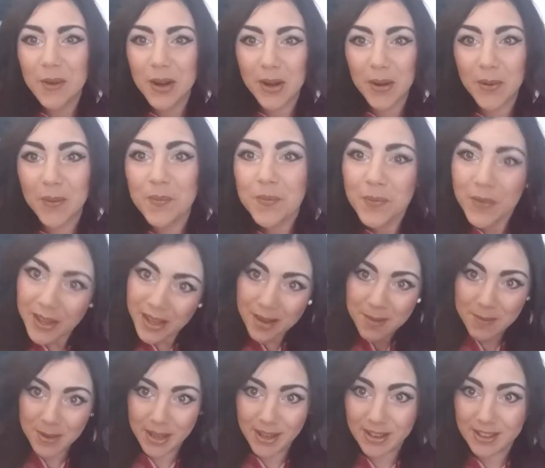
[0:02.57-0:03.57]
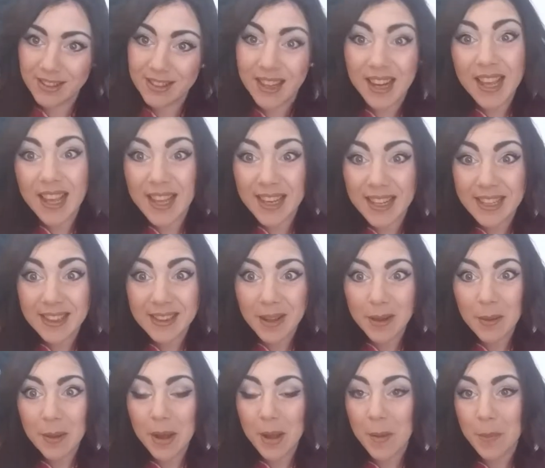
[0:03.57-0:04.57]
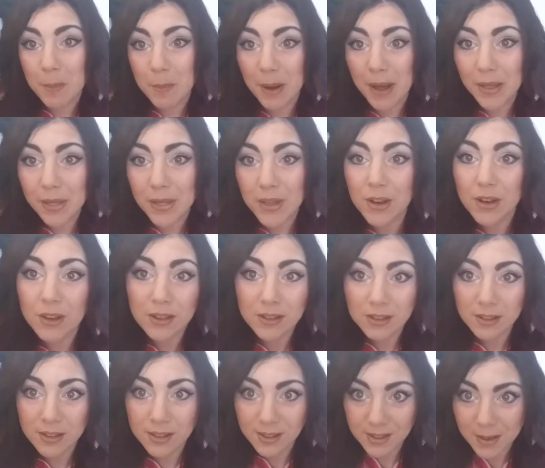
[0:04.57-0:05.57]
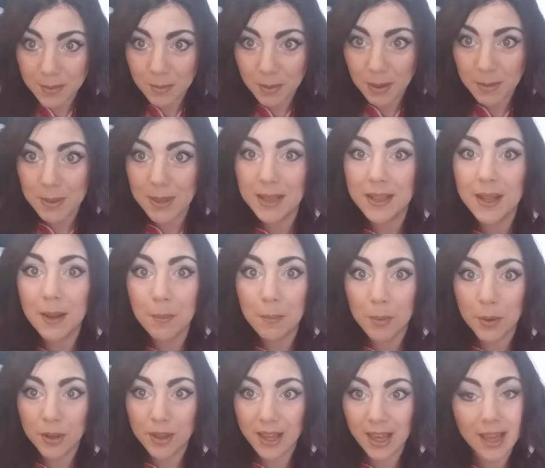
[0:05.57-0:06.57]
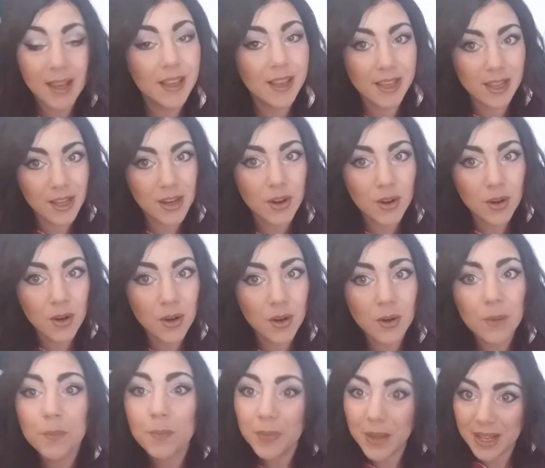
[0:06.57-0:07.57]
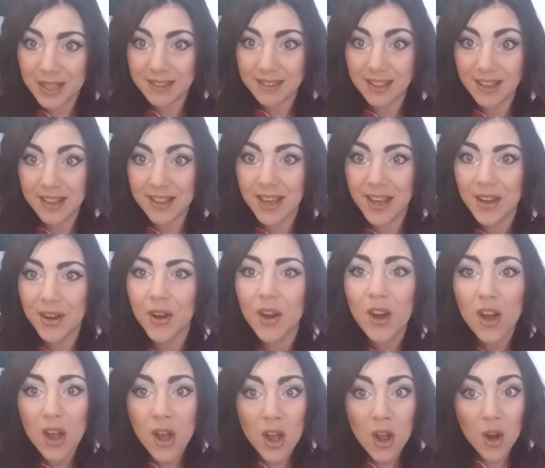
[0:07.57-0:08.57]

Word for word: Bueno, me encontré en este espacio simplemente porque quiero enseñaros